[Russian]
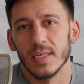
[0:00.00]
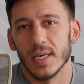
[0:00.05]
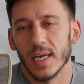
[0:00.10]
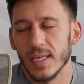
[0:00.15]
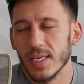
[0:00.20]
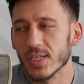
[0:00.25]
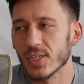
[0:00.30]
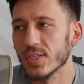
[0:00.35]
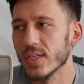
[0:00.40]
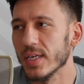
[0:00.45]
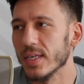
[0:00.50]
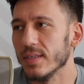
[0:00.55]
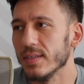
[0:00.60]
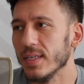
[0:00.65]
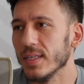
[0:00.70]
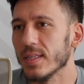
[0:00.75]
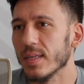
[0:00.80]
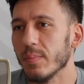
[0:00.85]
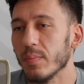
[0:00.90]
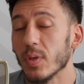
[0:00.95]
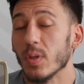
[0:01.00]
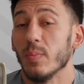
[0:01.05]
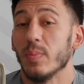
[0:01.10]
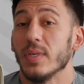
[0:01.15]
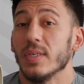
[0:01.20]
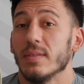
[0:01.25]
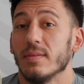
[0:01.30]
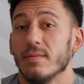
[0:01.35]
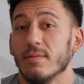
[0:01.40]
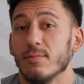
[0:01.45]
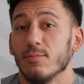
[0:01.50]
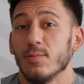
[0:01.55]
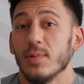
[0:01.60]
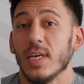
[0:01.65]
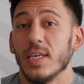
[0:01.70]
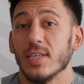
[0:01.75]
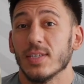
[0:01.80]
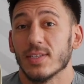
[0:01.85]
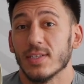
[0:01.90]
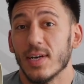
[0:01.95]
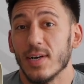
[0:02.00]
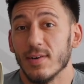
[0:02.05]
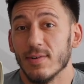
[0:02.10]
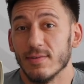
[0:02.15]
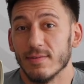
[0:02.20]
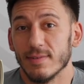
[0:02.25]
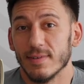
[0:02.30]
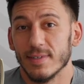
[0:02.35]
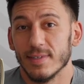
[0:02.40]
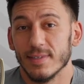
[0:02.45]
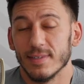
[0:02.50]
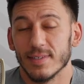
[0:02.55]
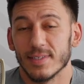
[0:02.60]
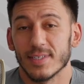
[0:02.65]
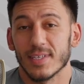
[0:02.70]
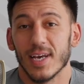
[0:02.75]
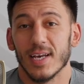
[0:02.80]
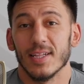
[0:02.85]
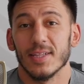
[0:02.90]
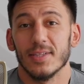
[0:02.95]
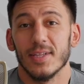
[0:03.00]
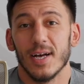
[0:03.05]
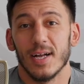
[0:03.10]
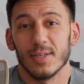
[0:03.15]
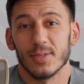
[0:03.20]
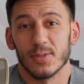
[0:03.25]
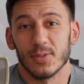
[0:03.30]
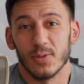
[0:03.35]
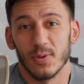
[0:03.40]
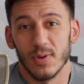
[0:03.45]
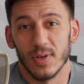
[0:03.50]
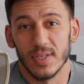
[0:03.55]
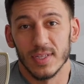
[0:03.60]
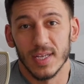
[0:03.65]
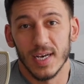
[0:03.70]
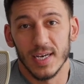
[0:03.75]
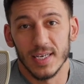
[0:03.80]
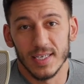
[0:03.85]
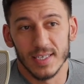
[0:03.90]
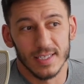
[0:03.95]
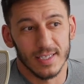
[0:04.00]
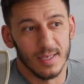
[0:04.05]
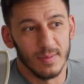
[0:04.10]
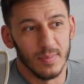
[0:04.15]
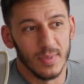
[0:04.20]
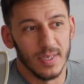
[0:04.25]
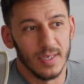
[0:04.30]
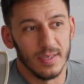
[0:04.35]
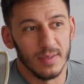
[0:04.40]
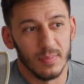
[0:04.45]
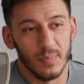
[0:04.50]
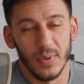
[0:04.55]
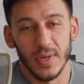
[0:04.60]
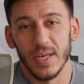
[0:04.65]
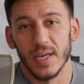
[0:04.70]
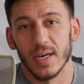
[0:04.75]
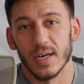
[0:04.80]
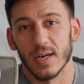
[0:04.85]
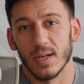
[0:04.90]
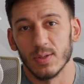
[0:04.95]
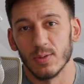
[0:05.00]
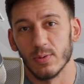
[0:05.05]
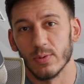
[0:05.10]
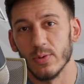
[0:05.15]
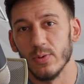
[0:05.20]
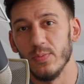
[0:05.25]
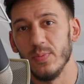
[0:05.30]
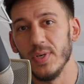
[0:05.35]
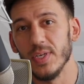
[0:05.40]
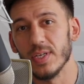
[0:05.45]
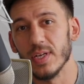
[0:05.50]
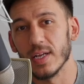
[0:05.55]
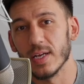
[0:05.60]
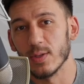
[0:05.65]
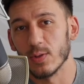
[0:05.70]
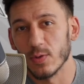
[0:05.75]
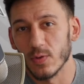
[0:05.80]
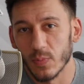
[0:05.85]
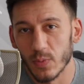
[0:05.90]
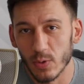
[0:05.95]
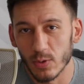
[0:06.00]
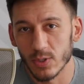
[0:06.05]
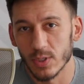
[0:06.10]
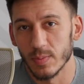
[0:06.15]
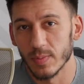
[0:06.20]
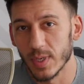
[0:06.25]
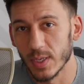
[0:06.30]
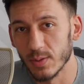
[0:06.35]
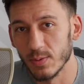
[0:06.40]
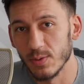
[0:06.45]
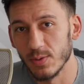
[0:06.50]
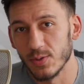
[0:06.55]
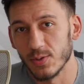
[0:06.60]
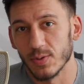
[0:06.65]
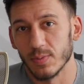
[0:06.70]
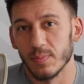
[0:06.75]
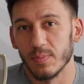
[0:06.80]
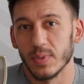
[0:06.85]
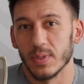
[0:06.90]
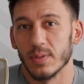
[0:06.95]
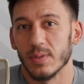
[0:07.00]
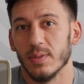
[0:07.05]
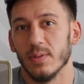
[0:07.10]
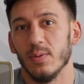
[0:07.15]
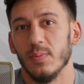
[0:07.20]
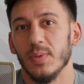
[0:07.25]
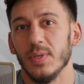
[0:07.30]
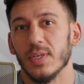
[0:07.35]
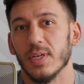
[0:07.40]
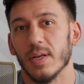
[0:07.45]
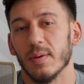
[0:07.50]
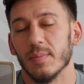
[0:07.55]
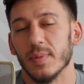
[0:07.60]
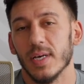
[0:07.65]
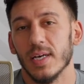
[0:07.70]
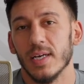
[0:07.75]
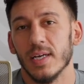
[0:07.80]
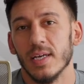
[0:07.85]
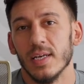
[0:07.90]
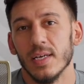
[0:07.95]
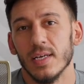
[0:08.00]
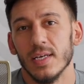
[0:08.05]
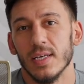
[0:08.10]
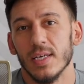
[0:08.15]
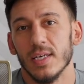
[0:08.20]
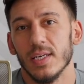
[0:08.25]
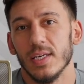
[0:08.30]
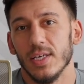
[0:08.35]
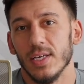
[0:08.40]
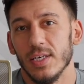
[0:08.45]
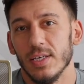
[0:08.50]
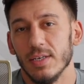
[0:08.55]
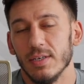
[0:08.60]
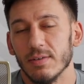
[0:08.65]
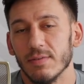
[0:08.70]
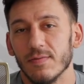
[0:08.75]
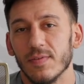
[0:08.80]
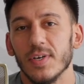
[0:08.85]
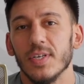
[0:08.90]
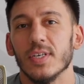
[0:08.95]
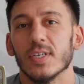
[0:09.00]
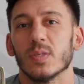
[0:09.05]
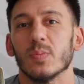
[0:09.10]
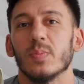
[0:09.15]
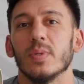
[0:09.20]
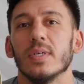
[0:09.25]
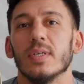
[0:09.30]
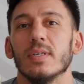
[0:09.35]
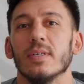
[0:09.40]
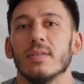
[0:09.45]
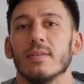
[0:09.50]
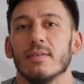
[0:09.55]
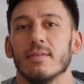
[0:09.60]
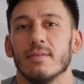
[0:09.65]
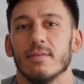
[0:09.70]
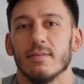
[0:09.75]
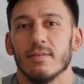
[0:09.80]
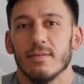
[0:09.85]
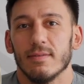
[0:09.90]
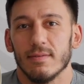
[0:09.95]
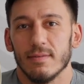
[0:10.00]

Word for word: Конечно, это был бы, ну, я не знаю, э, скандал, что ли, да, если бы приехал тут любитель, который в прошлом году еще был любителем, да, и вынес бы